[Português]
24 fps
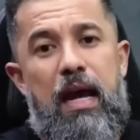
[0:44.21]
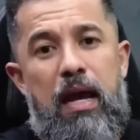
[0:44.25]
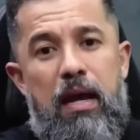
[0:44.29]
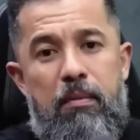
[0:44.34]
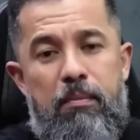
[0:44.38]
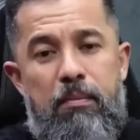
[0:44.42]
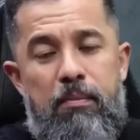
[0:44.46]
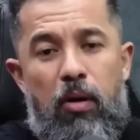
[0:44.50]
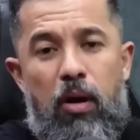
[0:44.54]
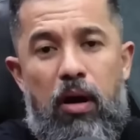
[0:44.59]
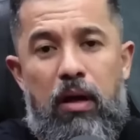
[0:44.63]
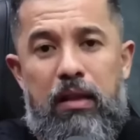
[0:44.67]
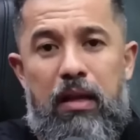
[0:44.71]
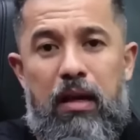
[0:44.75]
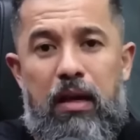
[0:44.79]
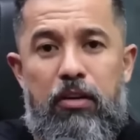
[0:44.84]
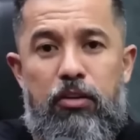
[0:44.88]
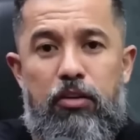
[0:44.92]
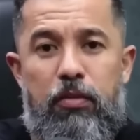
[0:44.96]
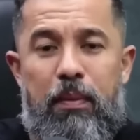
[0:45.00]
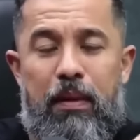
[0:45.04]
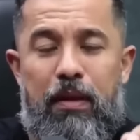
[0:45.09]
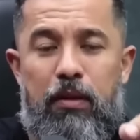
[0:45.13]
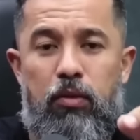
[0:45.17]
é
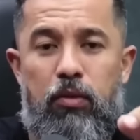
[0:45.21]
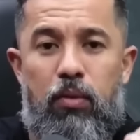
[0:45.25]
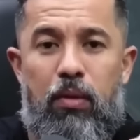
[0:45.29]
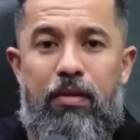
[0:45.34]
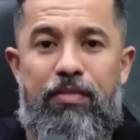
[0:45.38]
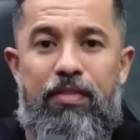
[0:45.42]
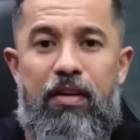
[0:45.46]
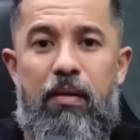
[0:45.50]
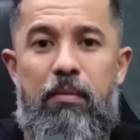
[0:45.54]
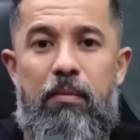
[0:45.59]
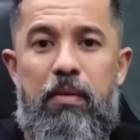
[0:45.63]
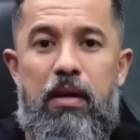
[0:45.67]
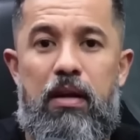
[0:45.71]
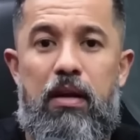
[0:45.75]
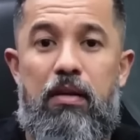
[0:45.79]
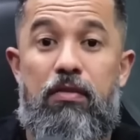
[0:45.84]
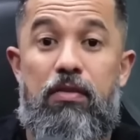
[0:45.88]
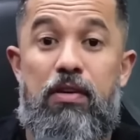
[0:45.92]
importante para tua família,